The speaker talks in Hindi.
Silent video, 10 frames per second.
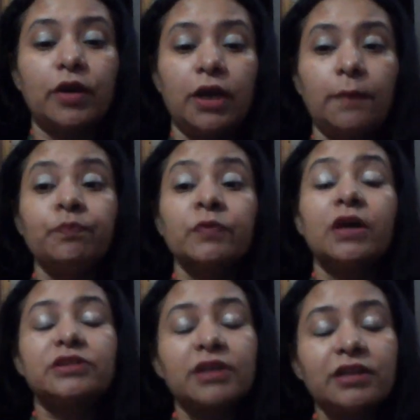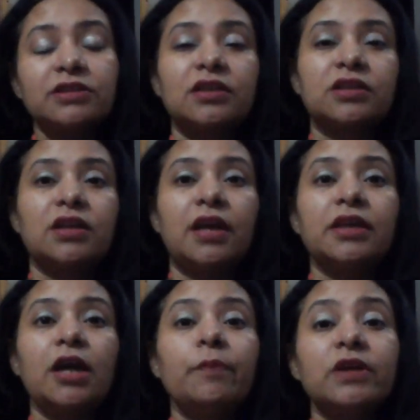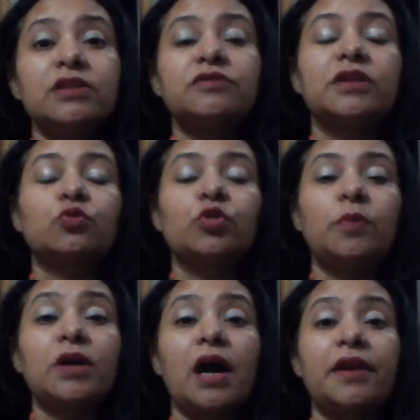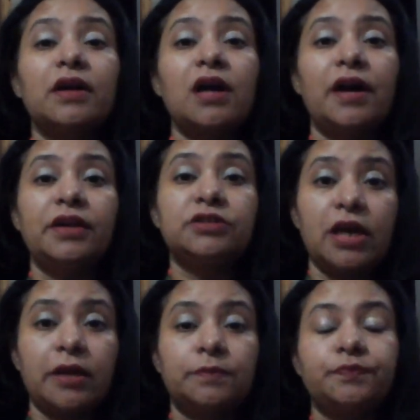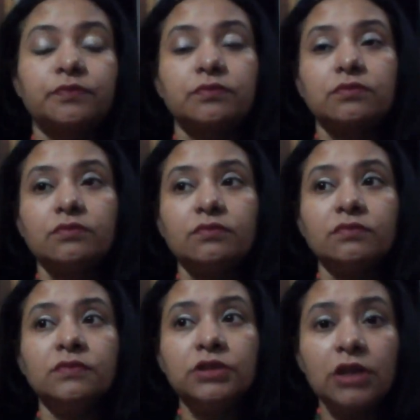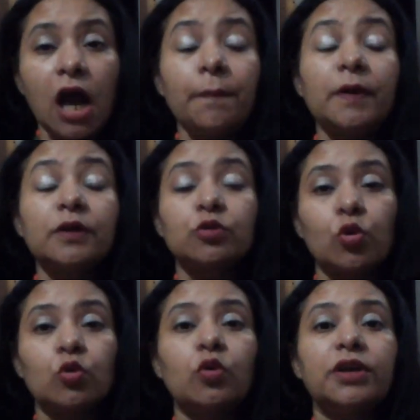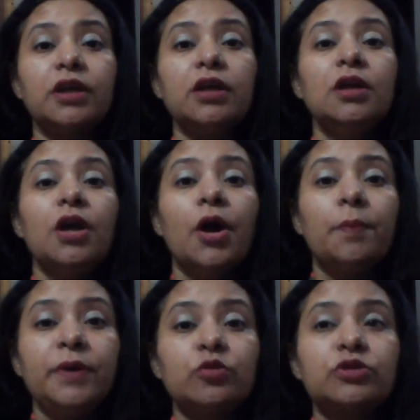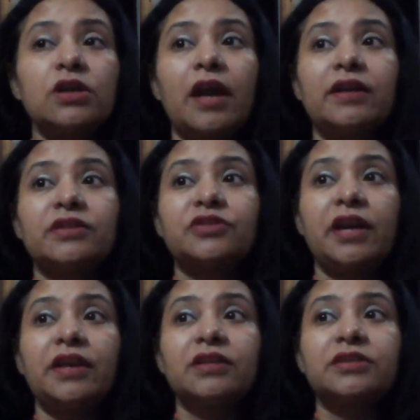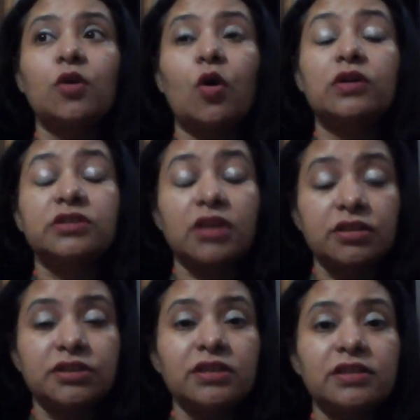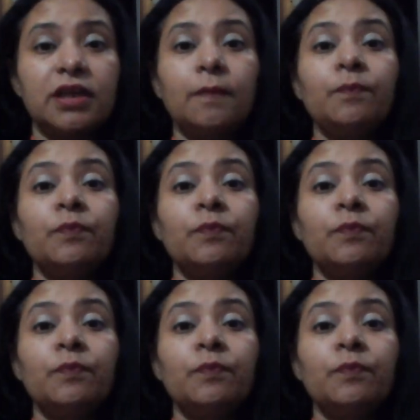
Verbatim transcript: हैं सर्च करते रहे कि हम किस रेस्टोरेंट में खाना खाने जाएं यहाँ पर दोनों ने म्यूचुअल अंडरस्टैंडिंग से और सर्चिंग से